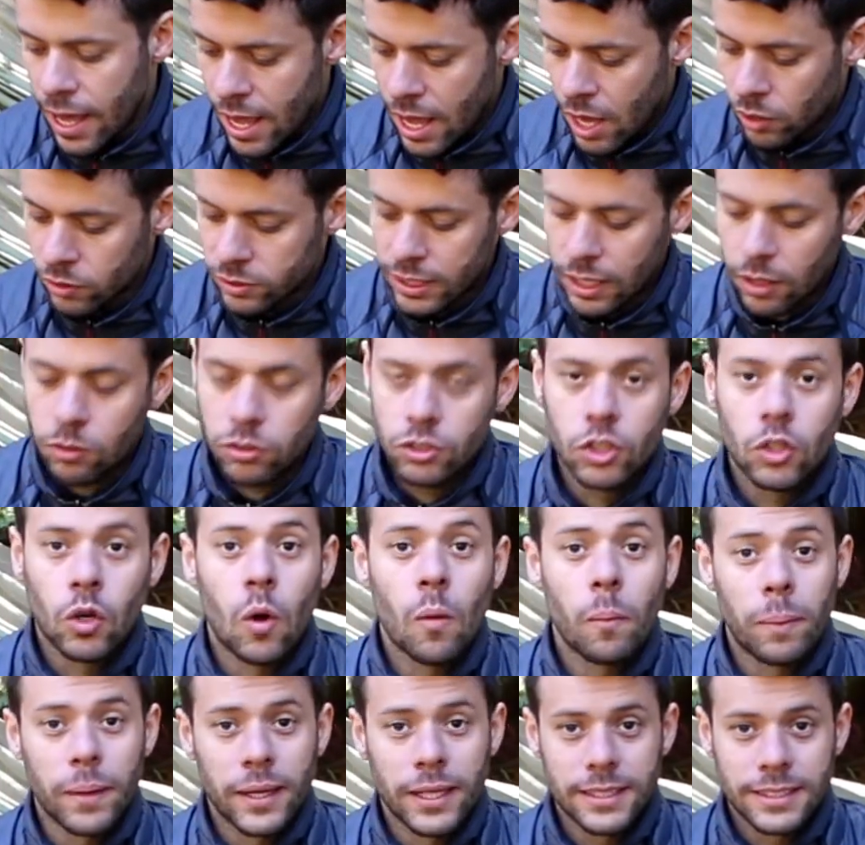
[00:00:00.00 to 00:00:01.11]
É um saco de
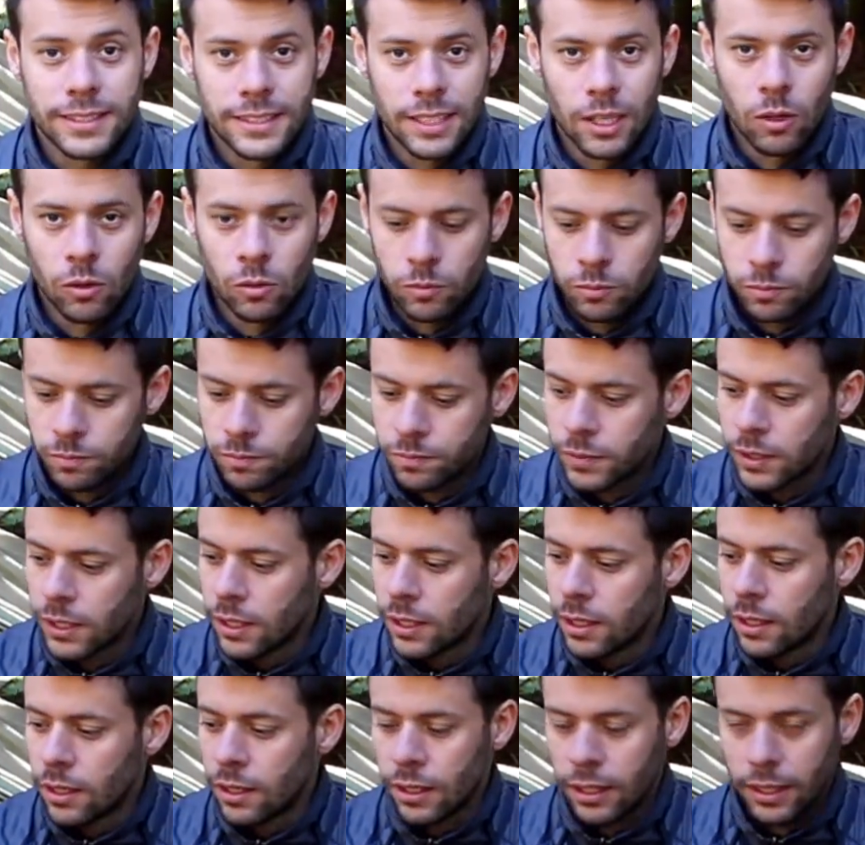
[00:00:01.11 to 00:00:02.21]
compressão
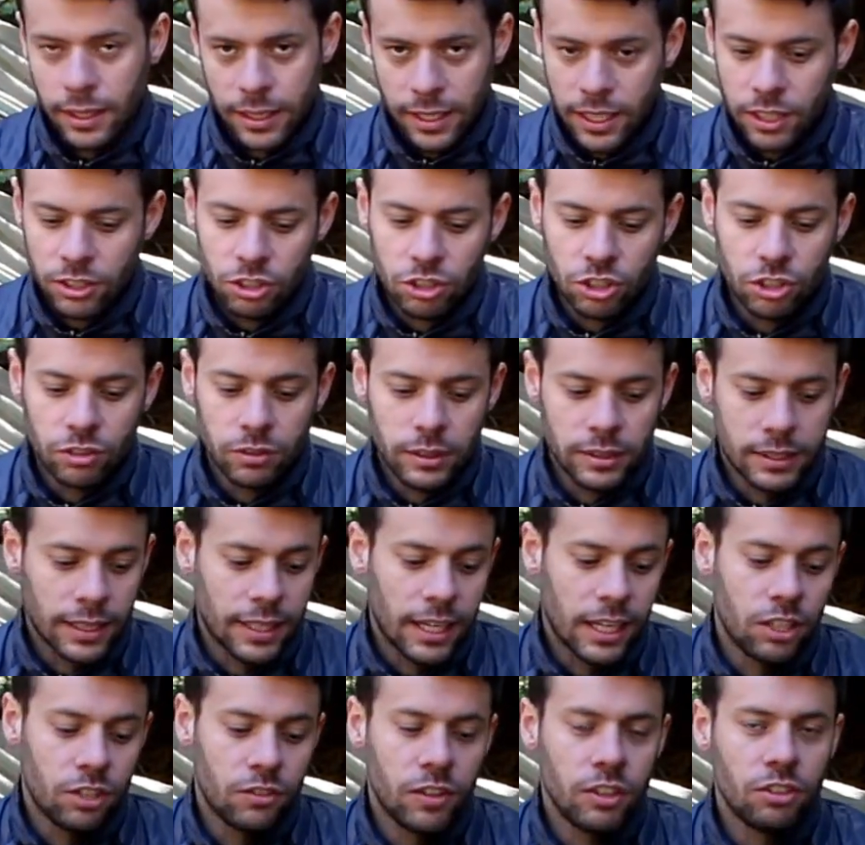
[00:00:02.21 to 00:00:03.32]
grande, esse aqui
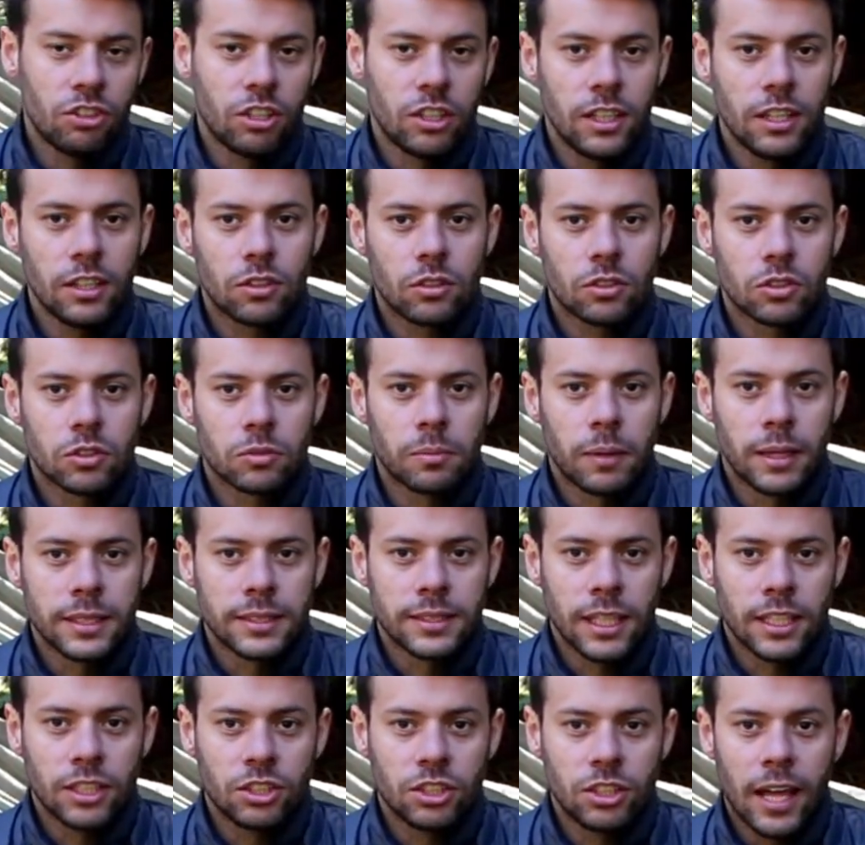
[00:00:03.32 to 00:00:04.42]
é de 20 litros, mas
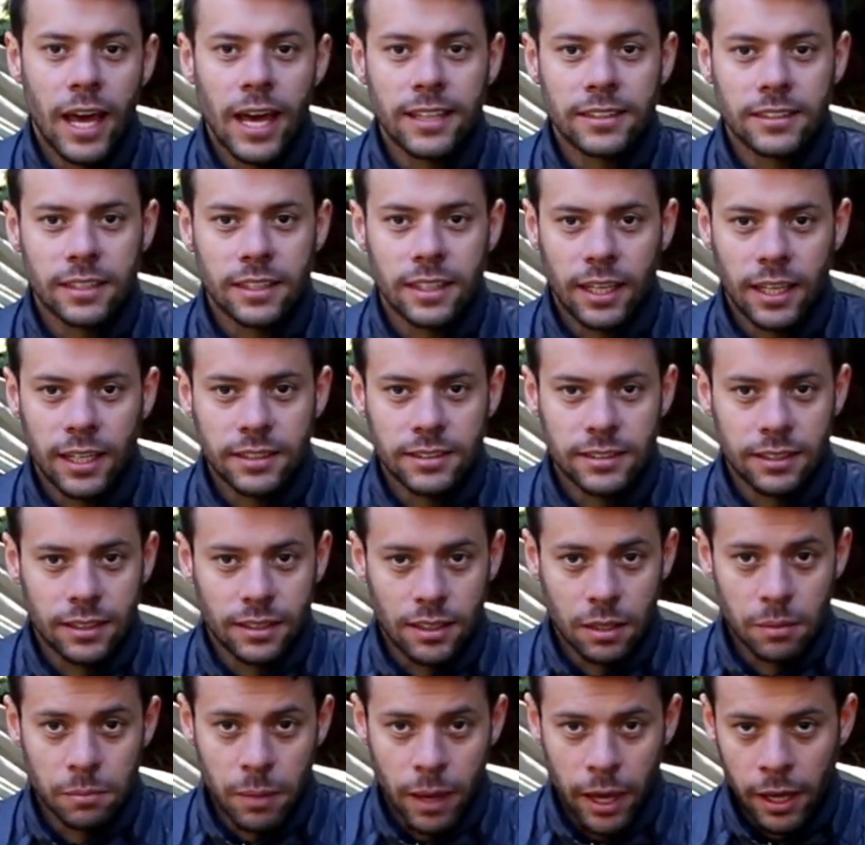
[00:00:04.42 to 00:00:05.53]
tem de 10 e 15
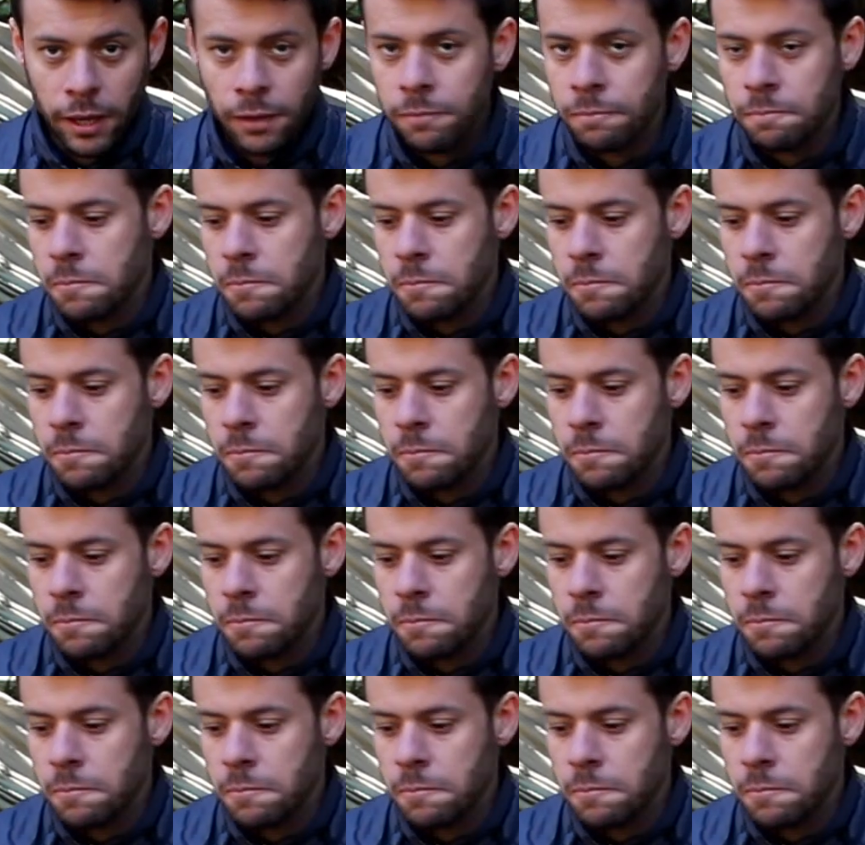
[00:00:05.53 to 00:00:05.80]
também.